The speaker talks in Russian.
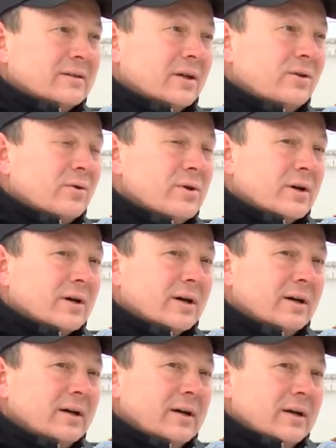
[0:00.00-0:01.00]

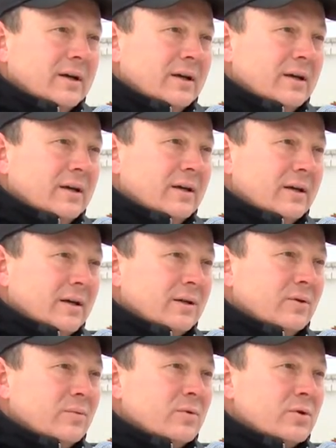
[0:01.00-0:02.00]
сотрудниках. И
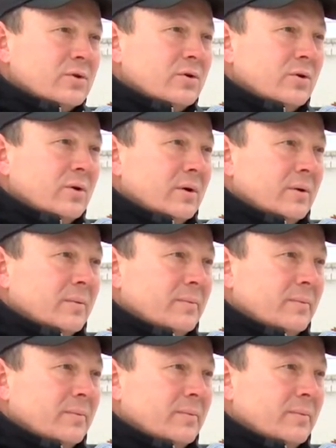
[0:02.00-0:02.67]
я думаю, что